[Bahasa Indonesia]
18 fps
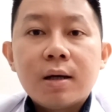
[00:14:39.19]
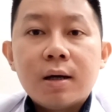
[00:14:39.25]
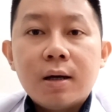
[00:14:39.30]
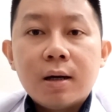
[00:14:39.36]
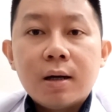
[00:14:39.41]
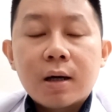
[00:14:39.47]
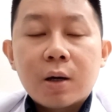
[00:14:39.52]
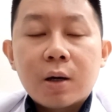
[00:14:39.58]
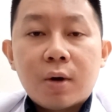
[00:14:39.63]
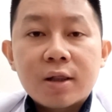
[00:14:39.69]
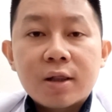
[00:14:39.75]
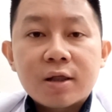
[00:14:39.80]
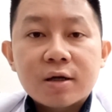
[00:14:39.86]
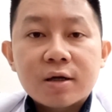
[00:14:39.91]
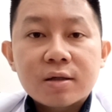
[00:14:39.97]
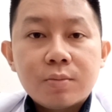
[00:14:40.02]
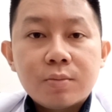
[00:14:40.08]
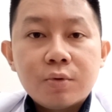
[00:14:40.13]
uh, keluhan
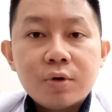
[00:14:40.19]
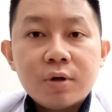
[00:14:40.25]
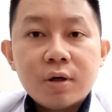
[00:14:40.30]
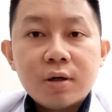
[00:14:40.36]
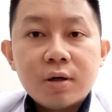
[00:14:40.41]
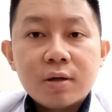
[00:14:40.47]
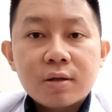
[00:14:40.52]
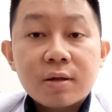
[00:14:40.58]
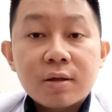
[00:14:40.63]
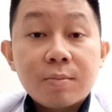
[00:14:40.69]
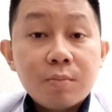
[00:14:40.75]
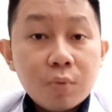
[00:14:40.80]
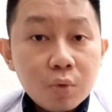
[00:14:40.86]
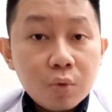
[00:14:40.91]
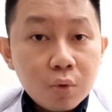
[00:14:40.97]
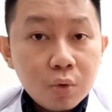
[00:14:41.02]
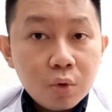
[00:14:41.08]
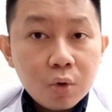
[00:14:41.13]
tersebut
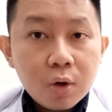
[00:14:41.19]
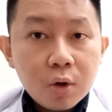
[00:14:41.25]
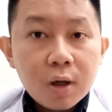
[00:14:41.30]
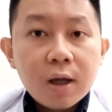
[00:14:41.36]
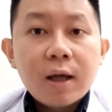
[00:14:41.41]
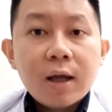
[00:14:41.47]
sembuh.